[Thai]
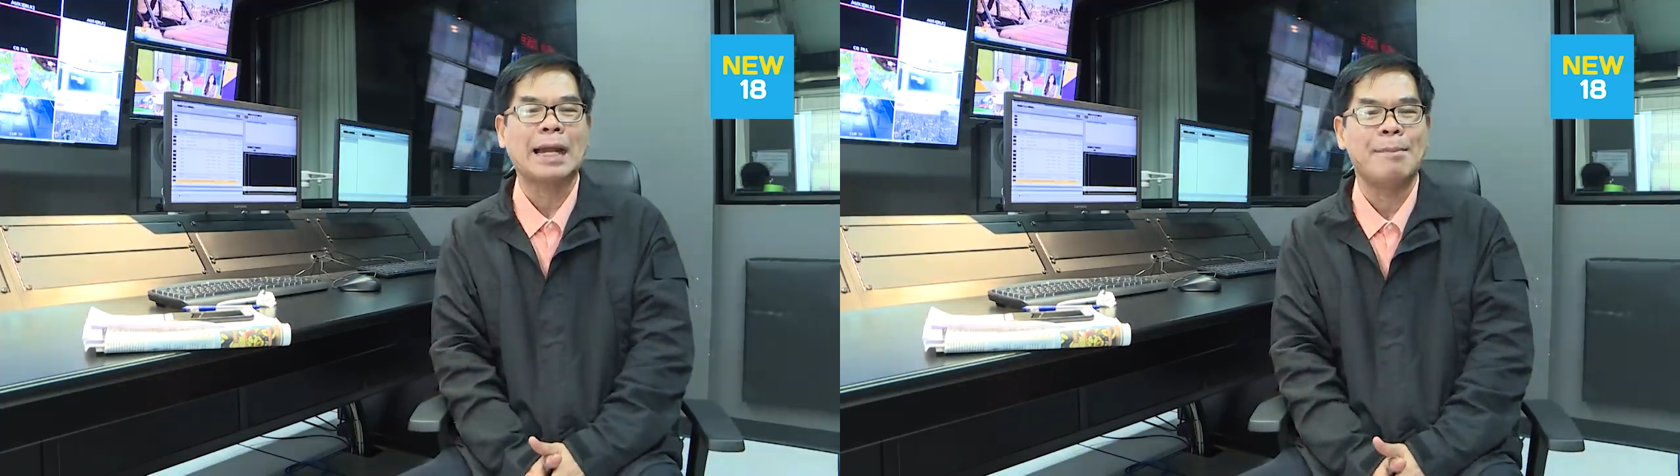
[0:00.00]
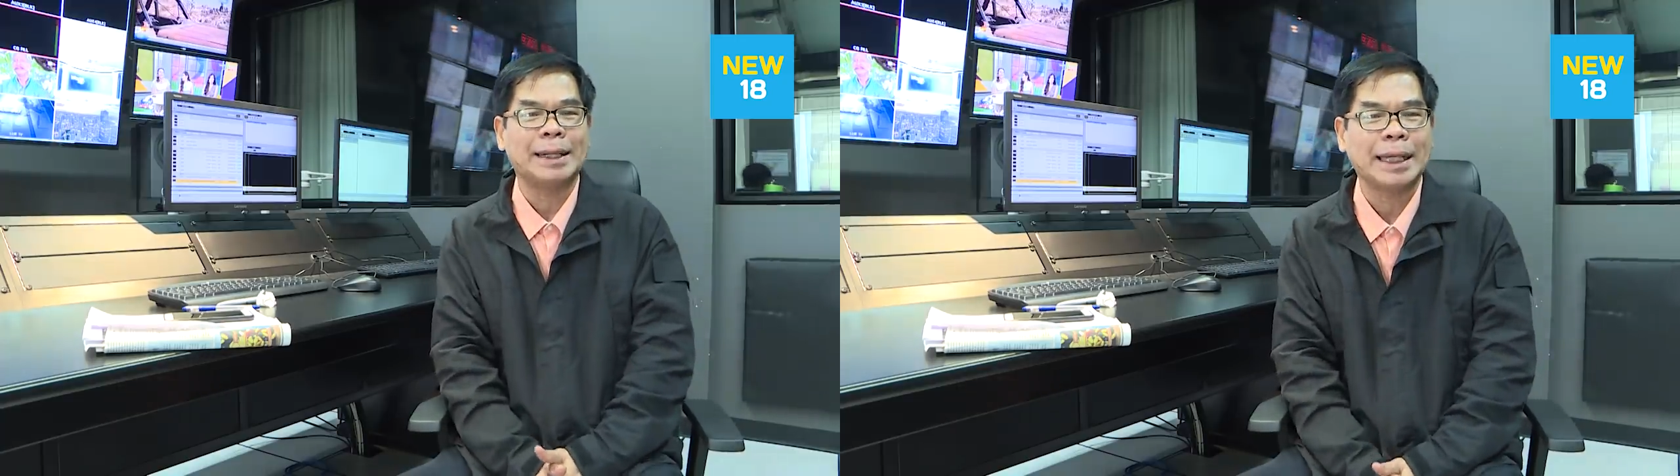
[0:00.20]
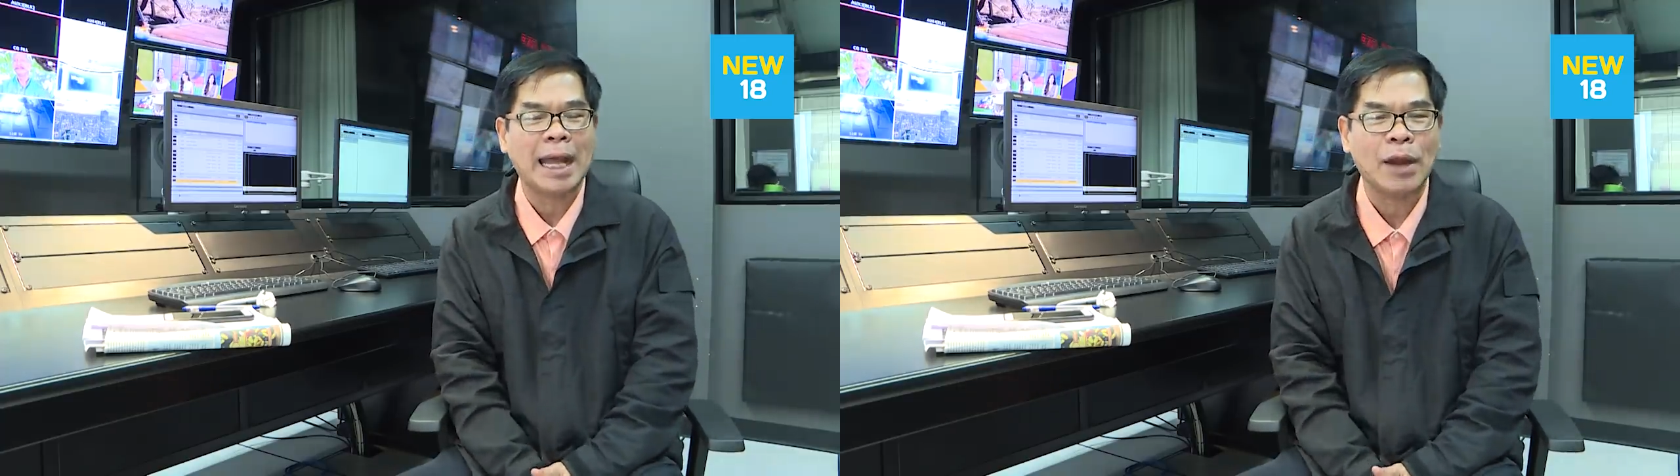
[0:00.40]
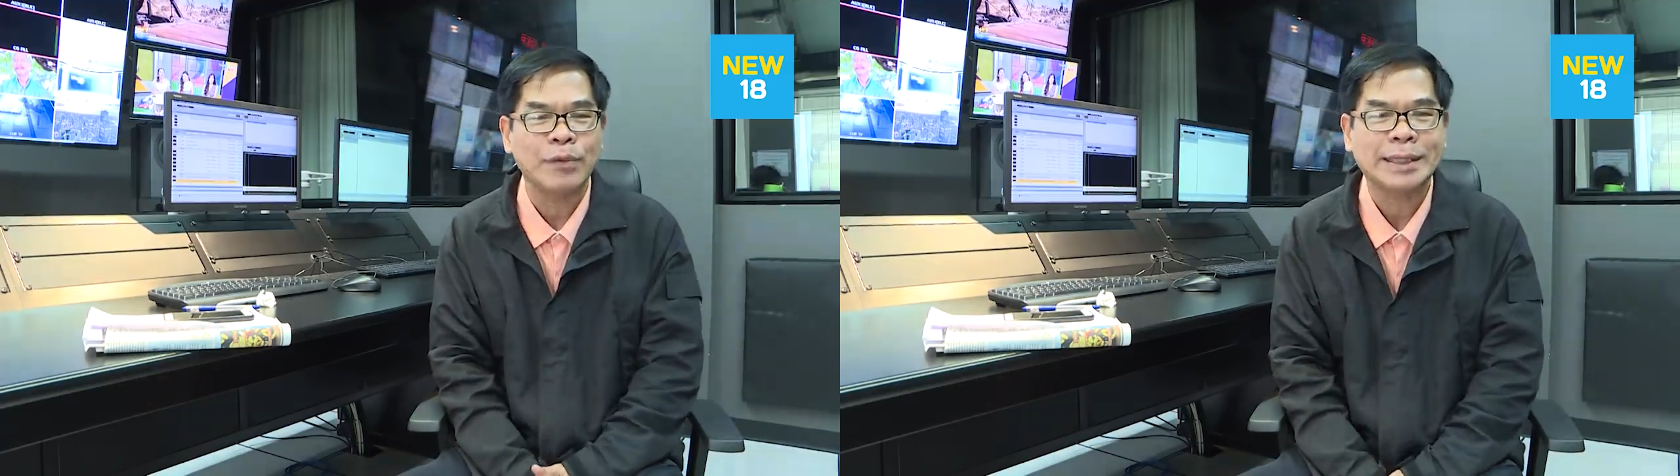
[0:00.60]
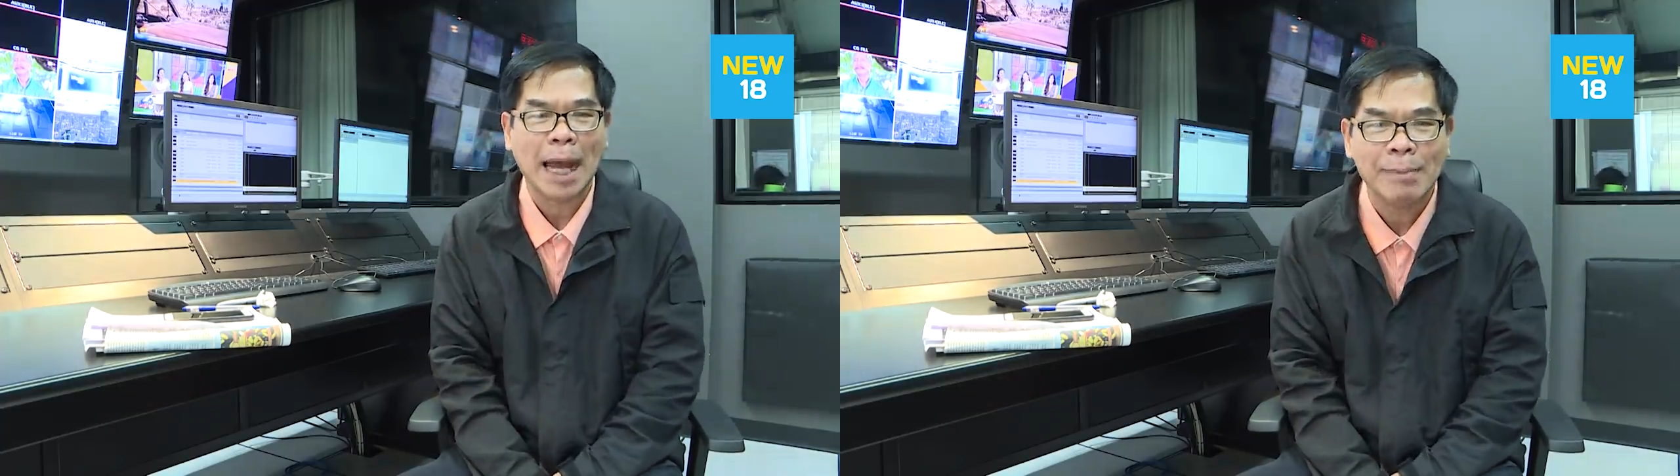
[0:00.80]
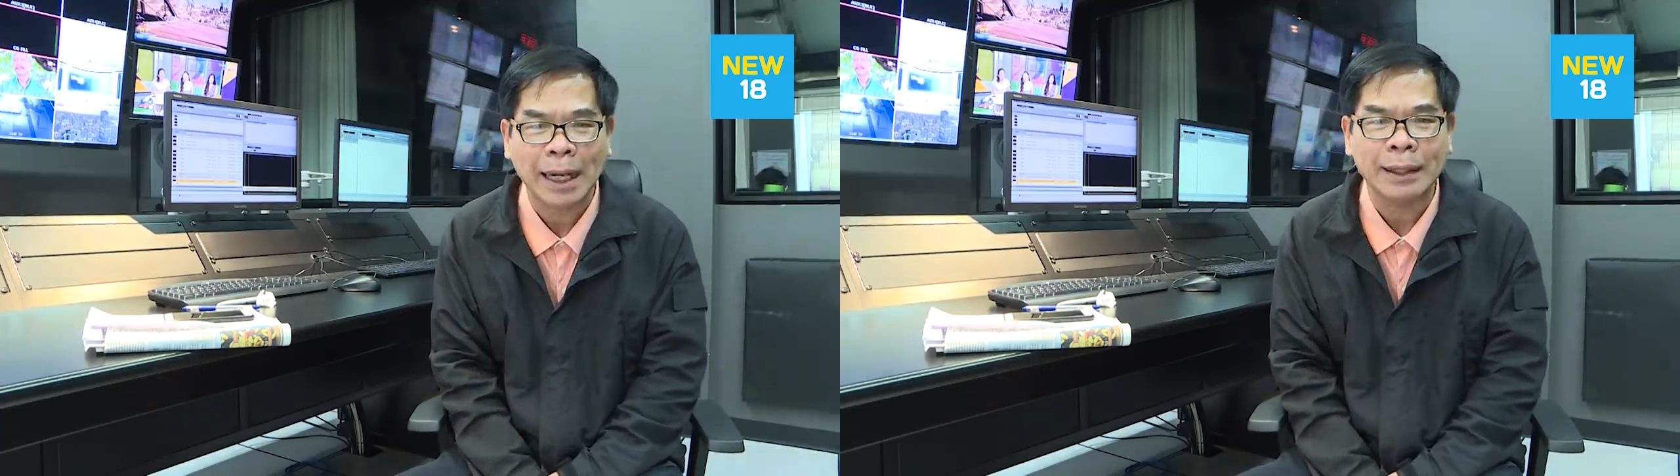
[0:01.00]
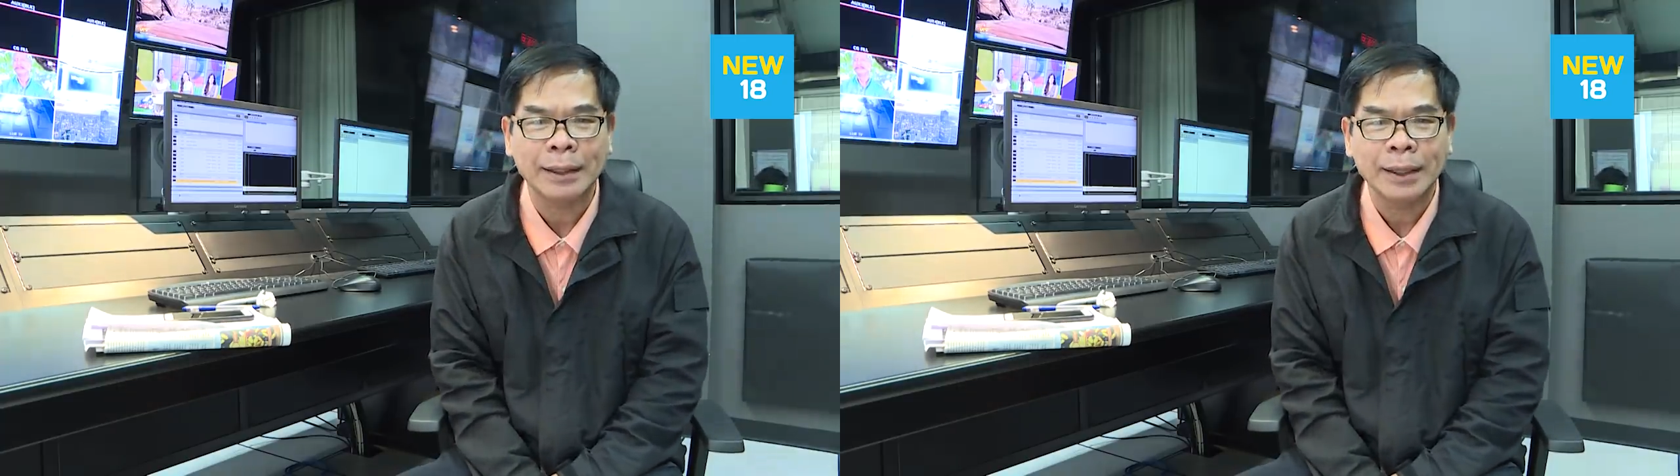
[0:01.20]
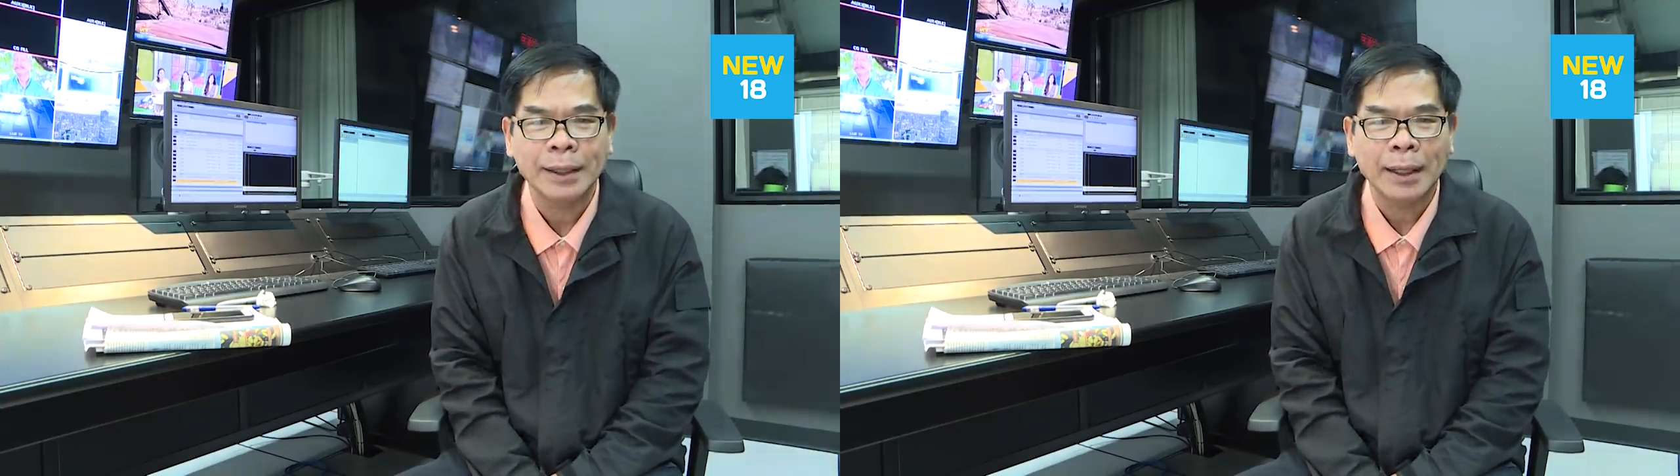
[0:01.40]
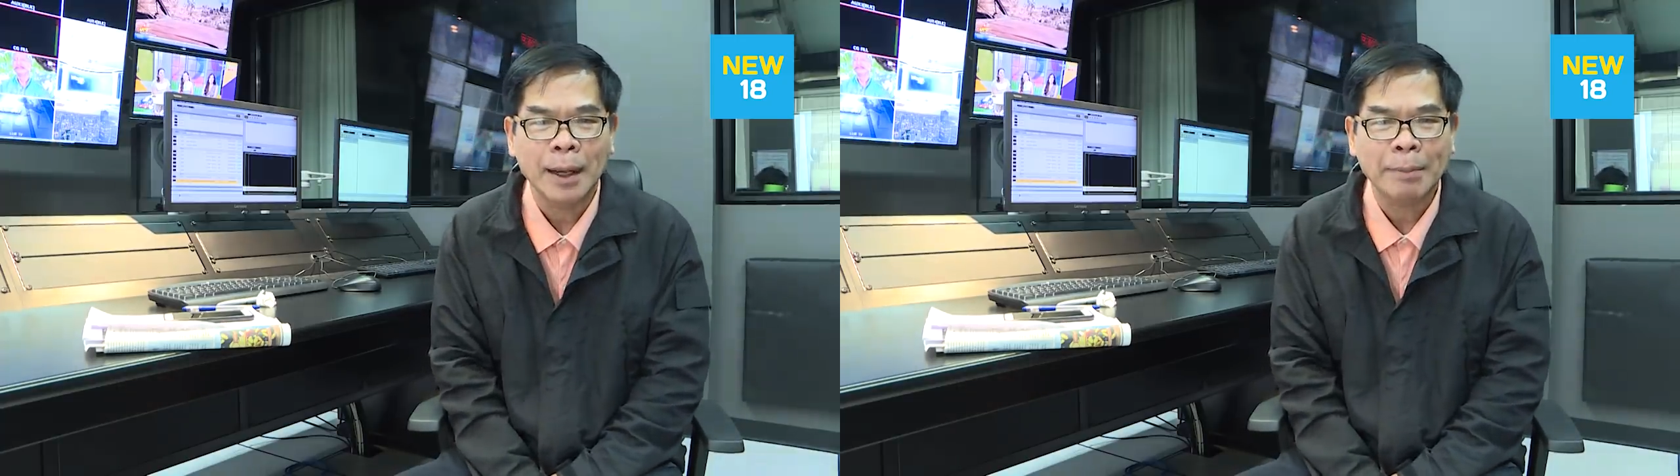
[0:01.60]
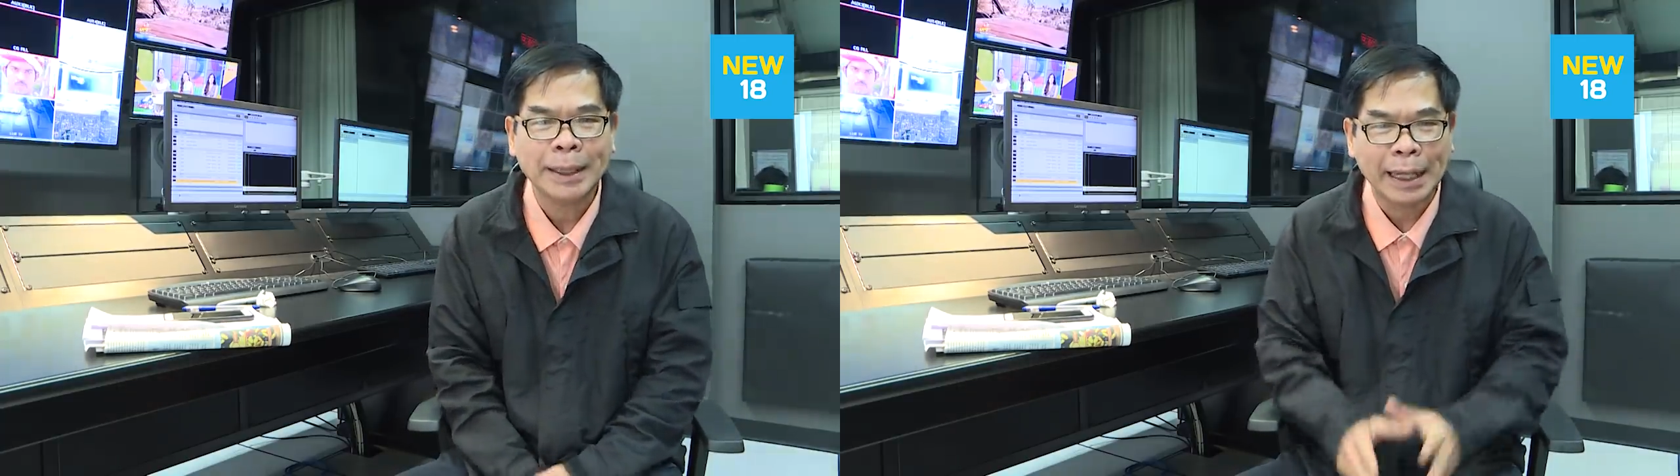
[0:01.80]
กรรมธิการวิสามัญ
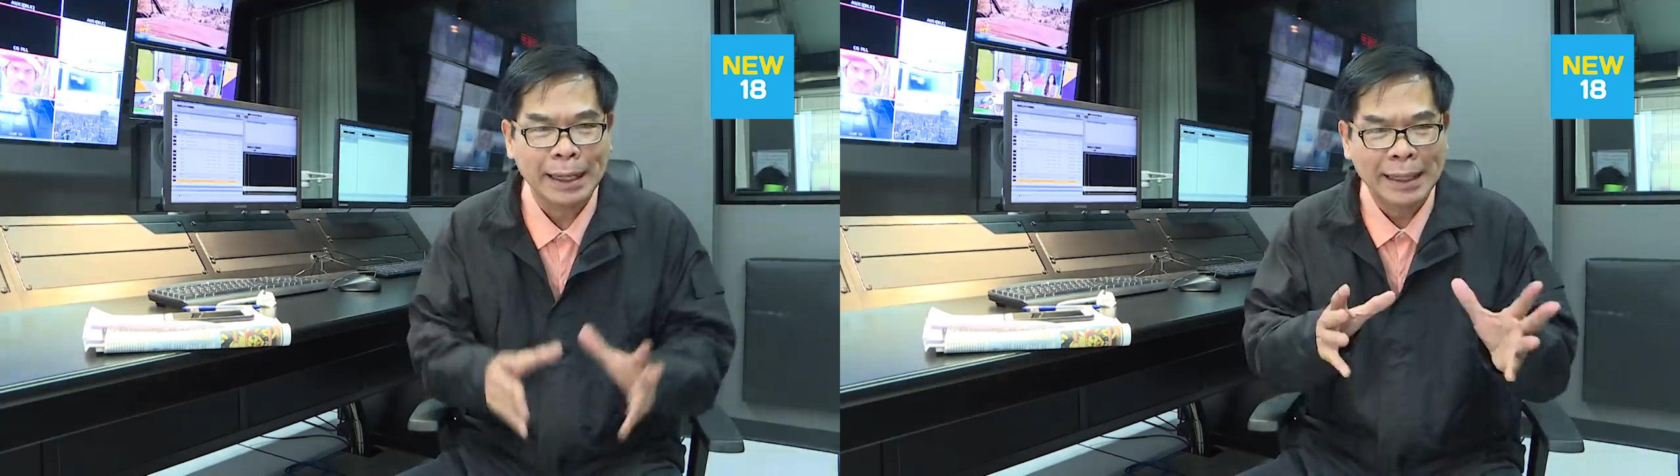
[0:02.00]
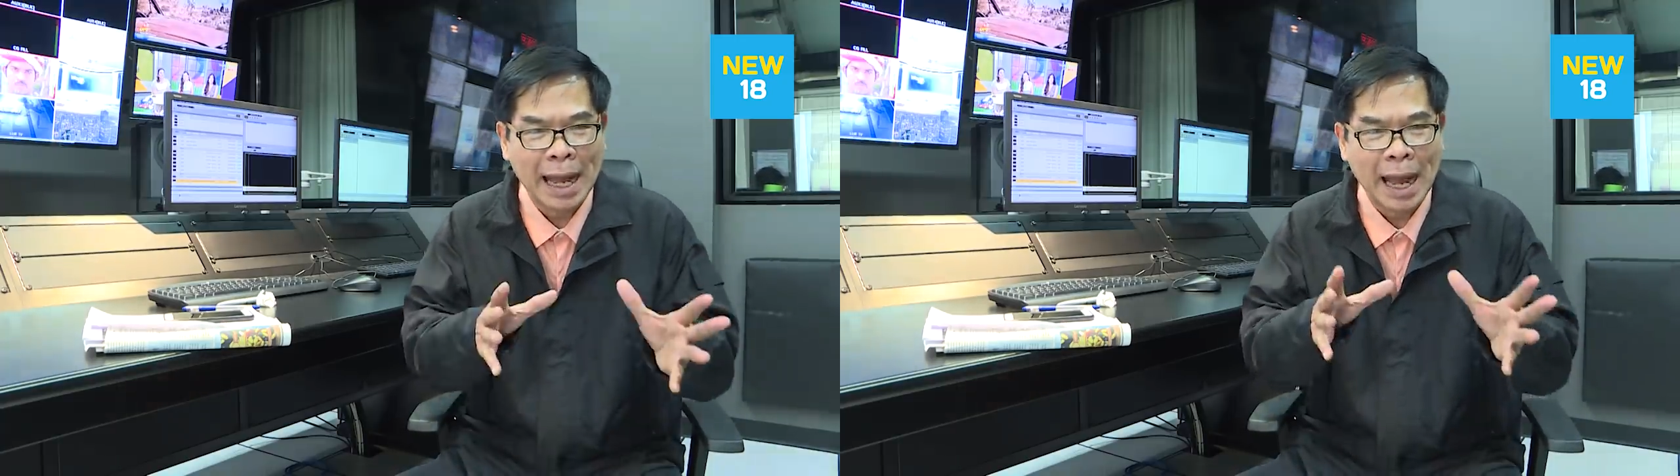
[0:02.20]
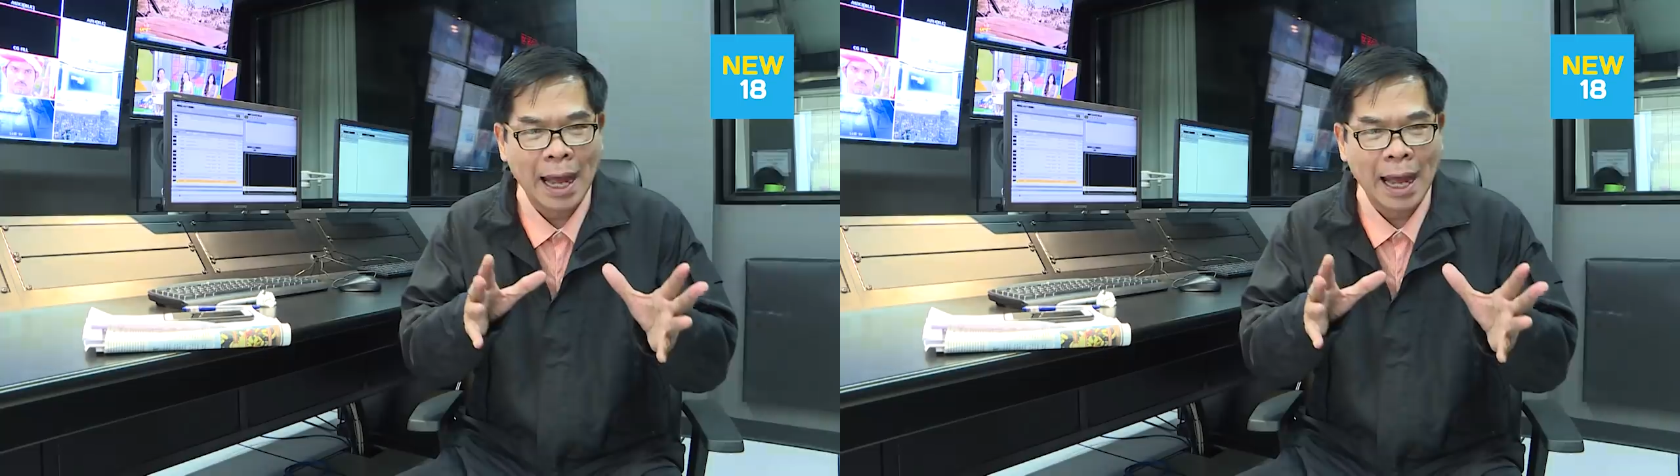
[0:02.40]
พิจารณา